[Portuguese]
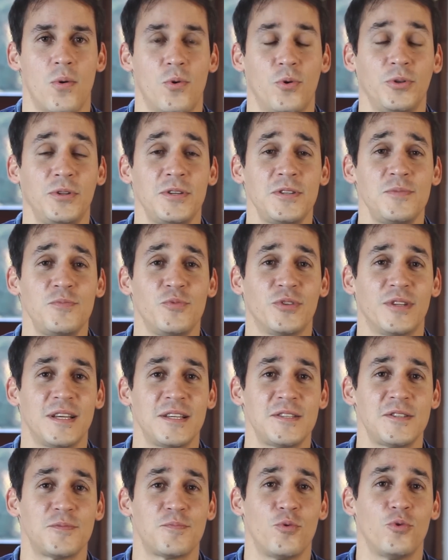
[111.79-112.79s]
Outras
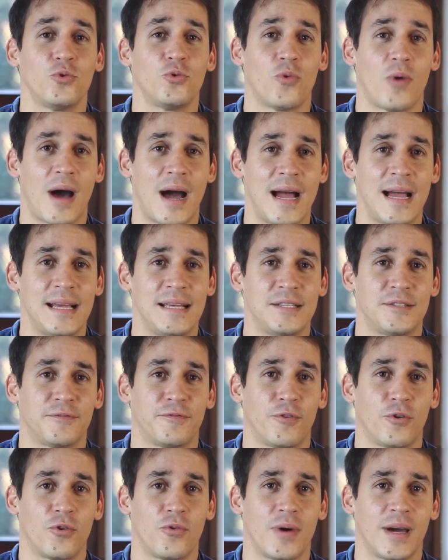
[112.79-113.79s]
mudanças pontuais
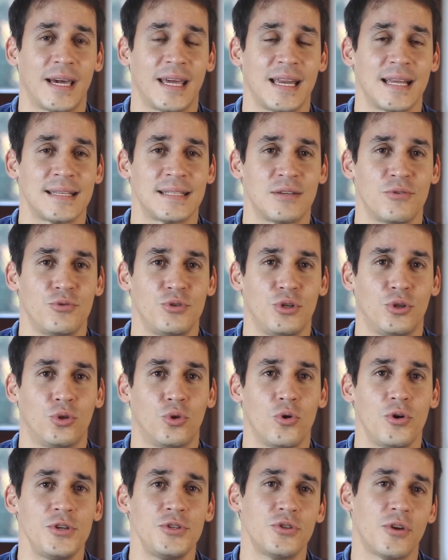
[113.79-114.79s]
foram a criação de
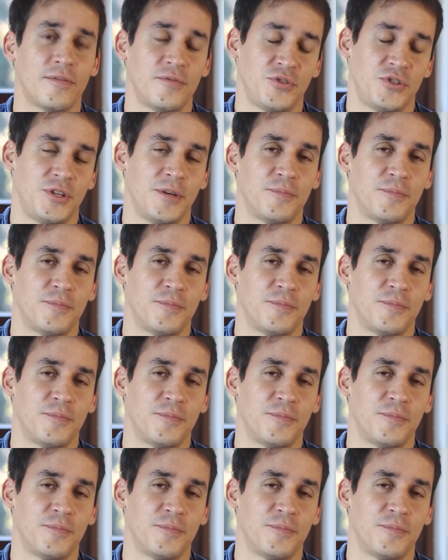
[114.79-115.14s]
dois novos